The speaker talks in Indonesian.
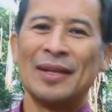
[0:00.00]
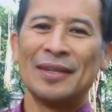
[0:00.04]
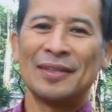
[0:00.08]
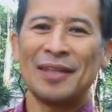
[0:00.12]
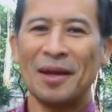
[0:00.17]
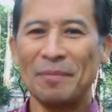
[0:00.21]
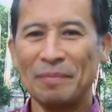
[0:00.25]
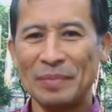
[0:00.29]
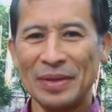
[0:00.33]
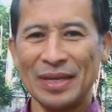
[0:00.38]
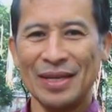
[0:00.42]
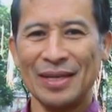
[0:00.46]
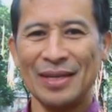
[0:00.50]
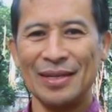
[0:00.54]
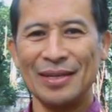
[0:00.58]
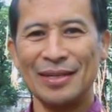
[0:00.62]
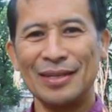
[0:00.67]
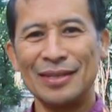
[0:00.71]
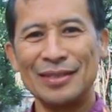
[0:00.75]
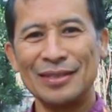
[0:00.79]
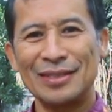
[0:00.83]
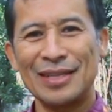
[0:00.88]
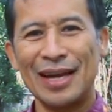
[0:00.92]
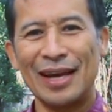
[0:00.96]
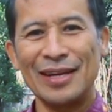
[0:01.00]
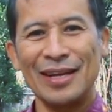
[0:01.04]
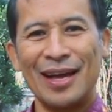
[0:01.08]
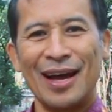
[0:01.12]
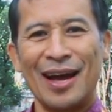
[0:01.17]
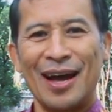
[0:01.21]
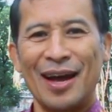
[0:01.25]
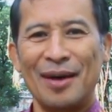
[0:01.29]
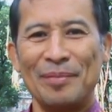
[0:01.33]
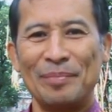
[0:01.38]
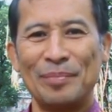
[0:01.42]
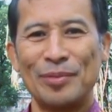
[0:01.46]
Tapi
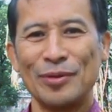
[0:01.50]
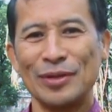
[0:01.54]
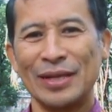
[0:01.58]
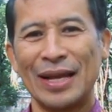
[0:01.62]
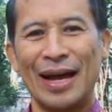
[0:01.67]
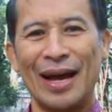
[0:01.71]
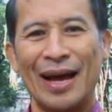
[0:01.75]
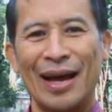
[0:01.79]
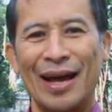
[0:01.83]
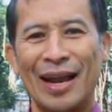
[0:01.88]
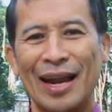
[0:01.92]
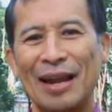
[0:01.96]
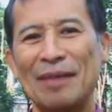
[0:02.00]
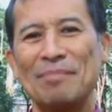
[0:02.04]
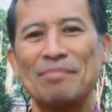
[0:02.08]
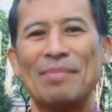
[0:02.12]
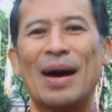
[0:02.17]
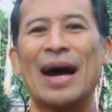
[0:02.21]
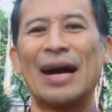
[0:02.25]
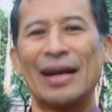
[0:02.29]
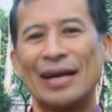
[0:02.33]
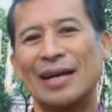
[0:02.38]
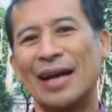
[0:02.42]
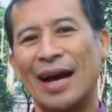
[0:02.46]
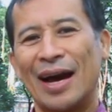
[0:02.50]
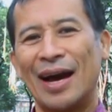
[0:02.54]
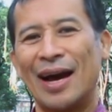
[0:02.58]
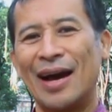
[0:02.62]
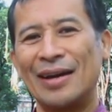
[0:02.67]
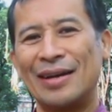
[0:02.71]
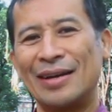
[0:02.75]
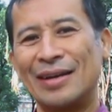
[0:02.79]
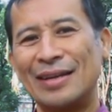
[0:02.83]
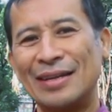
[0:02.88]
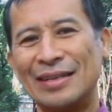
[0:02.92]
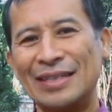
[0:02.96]
saya punya lembaga
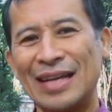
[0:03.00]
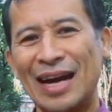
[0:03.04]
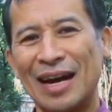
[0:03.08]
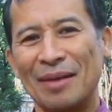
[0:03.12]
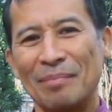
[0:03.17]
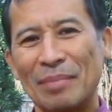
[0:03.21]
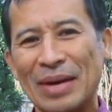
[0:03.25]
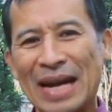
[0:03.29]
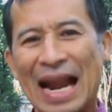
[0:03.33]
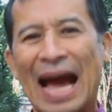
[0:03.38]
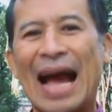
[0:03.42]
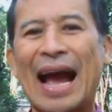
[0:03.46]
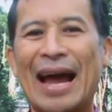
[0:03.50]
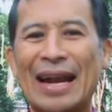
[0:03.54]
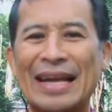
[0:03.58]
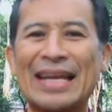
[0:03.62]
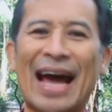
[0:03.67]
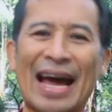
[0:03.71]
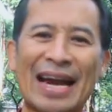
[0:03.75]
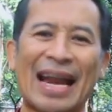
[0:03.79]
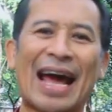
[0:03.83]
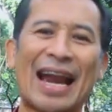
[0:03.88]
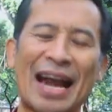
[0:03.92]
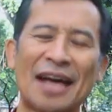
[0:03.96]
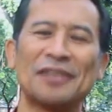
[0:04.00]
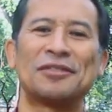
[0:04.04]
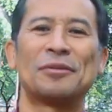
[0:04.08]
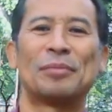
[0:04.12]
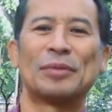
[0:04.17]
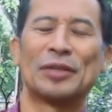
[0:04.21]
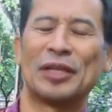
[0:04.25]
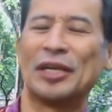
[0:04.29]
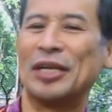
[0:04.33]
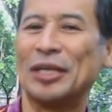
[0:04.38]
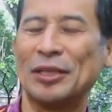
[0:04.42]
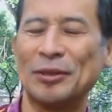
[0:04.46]
yang menangani anak-anak
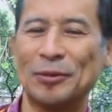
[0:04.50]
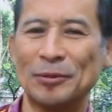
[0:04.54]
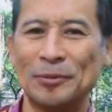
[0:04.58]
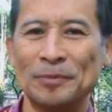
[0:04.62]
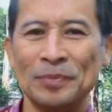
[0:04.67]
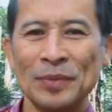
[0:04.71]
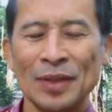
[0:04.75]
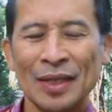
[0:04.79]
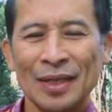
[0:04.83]
seperti itu.